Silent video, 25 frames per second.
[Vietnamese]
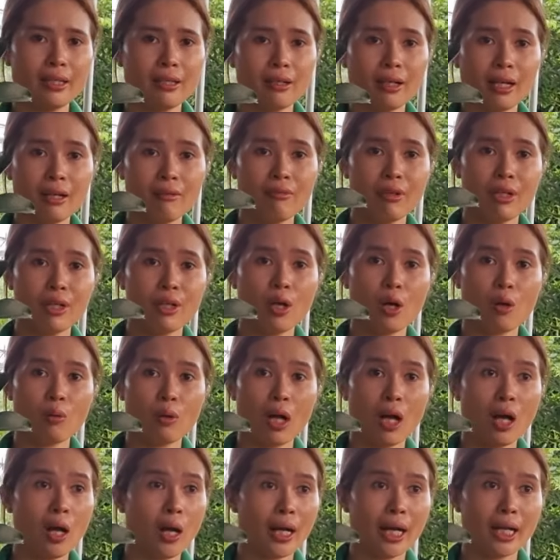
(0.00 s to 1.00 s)
những cái video
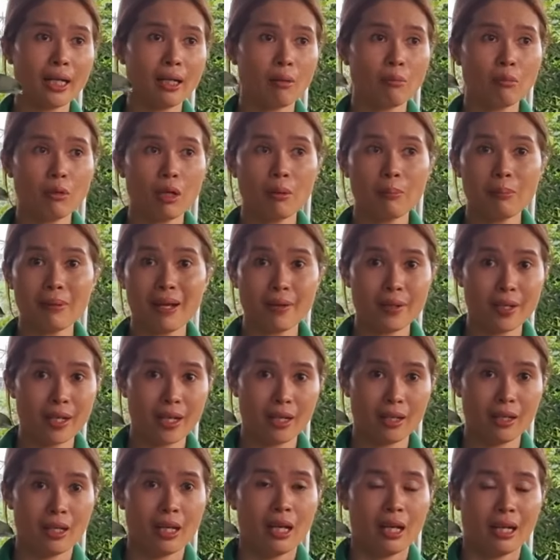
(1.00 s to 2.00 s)
đó hoàng anh không có bao
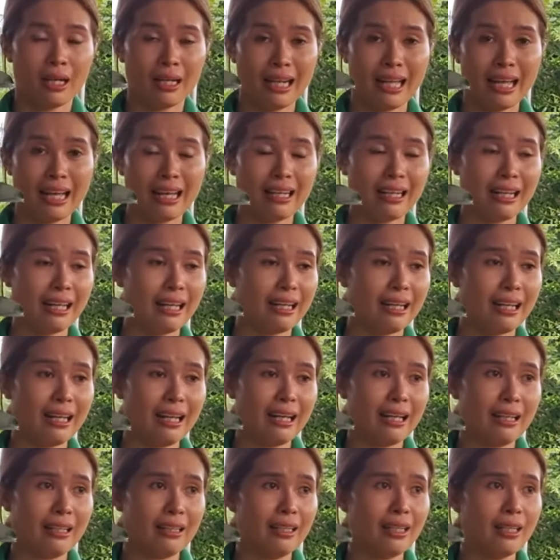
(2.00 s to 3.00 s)
giờ là là
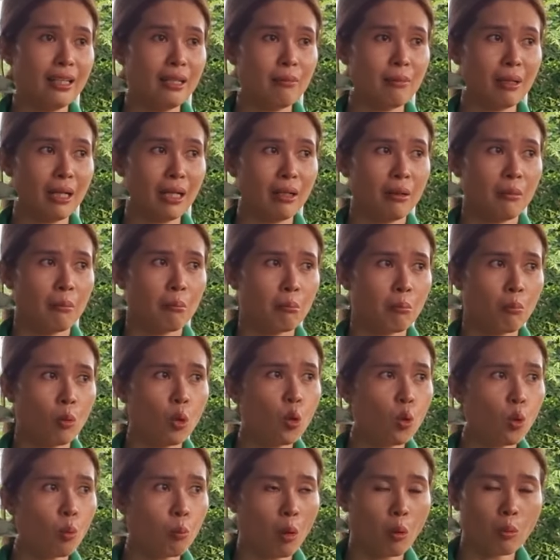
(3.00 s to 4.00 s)
là đi mà
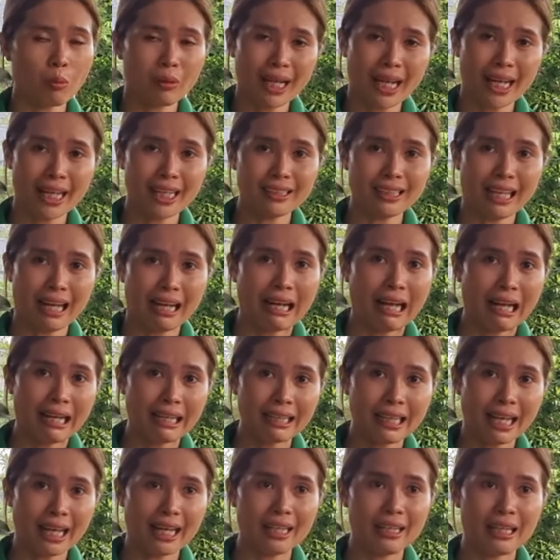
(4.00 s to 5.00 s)
mua một cây tặng hai
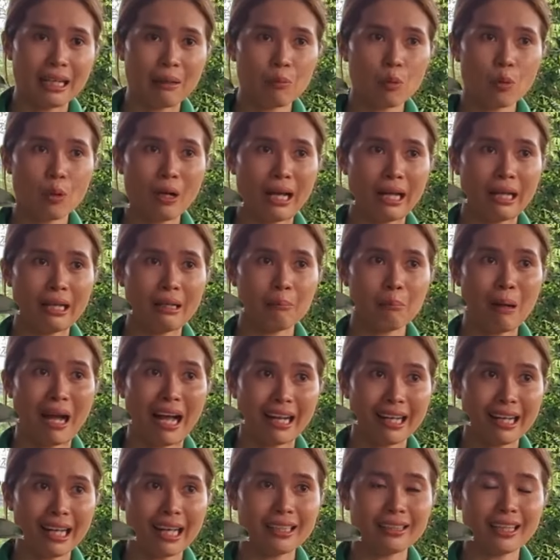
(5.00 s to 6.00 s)
cây hay mua hai
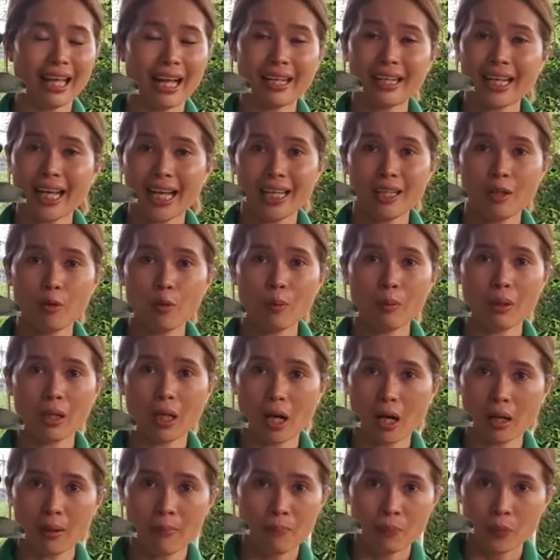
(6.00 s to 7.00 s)
ba cây tặng cây nha quý bà
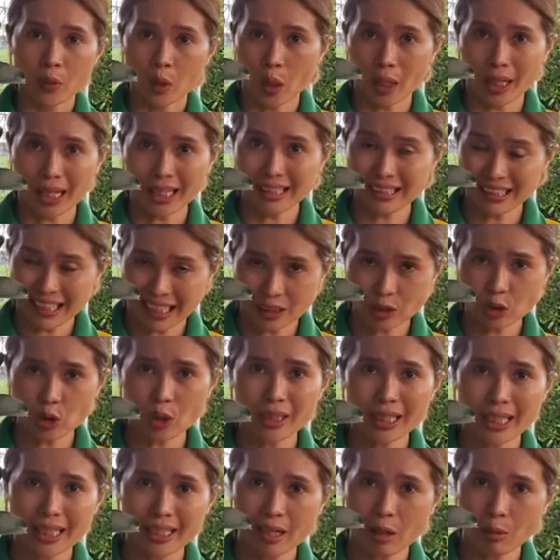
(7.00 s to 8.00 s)
con hoàng anh sản
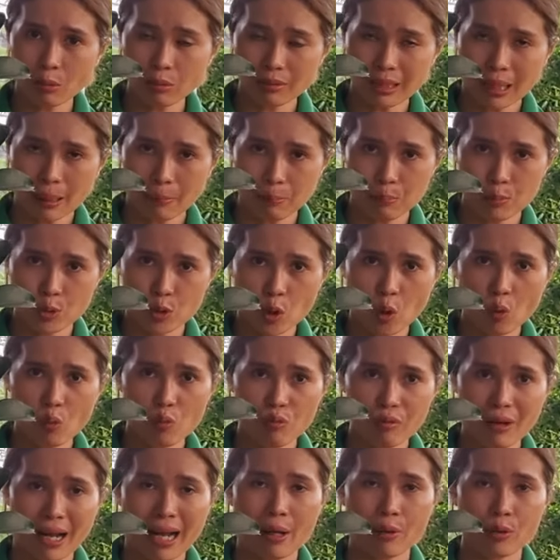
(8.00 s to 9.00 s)
xuất cây giống tập
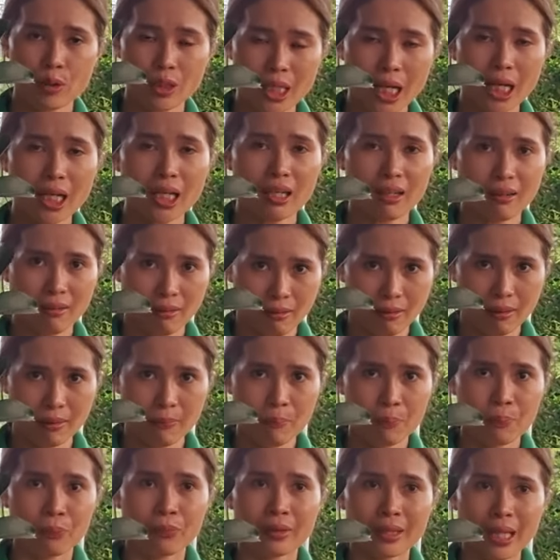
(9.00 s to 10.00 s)
trung vào chất lượng
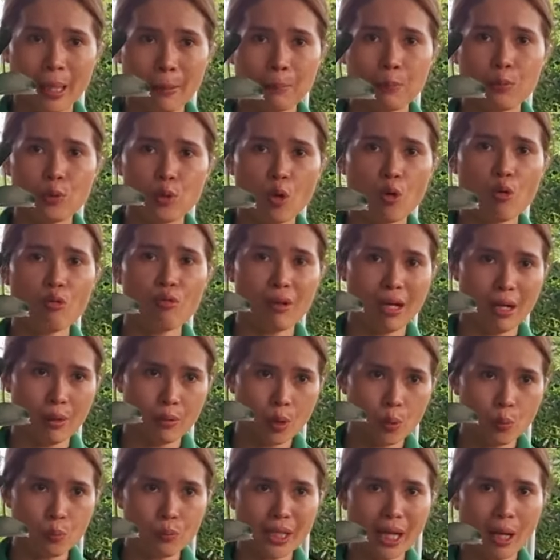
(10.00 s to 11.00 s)
tập trung vào
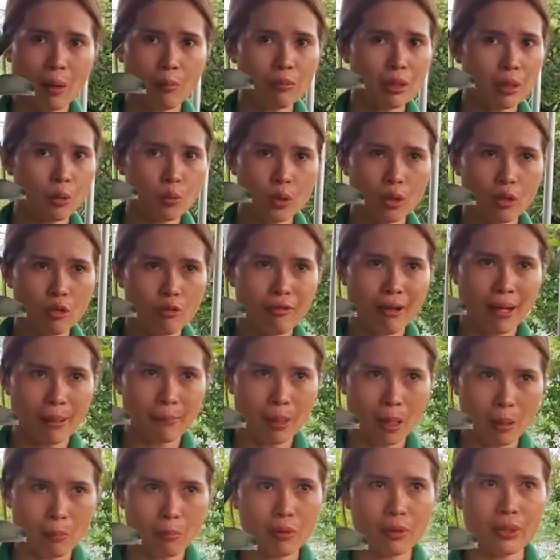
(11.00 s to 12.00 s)
đúng giống nên Willow
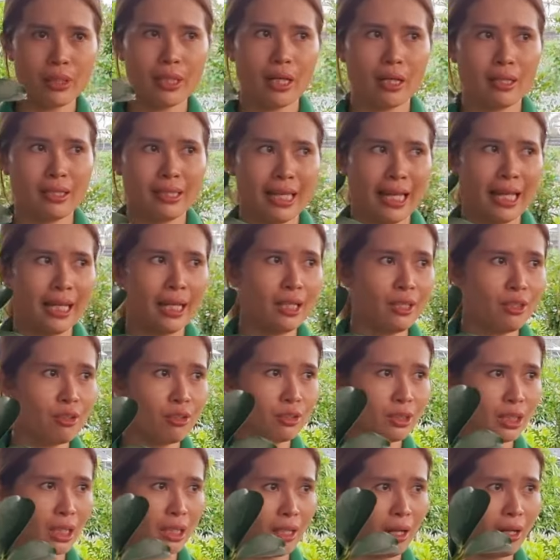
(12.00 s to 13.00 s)
Farm không bao giờ chạy cái
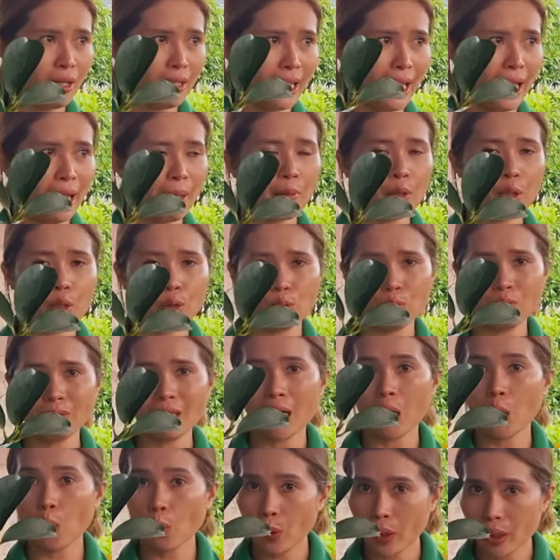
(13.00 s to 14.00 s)
chương trình đó cả bà con chúng
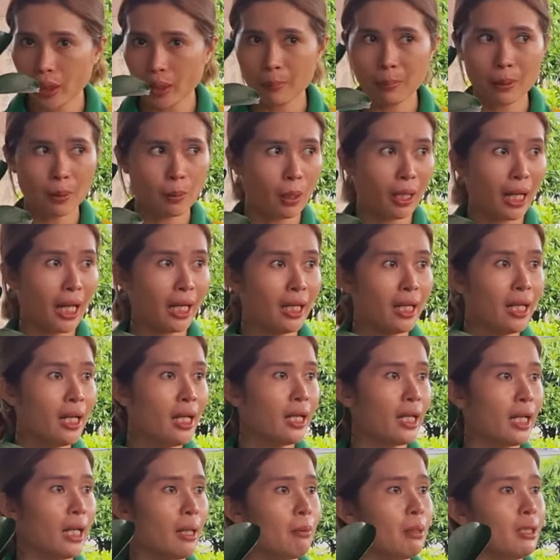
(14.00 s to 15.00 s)
ta lưu ý giúp cho Hoàng Anh
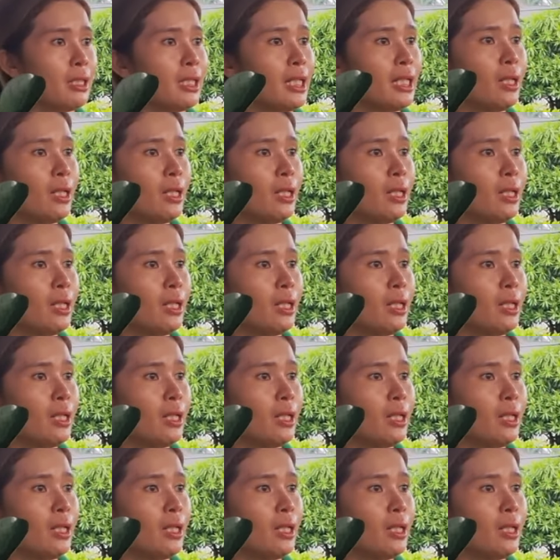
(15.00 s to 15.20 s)
kìa bên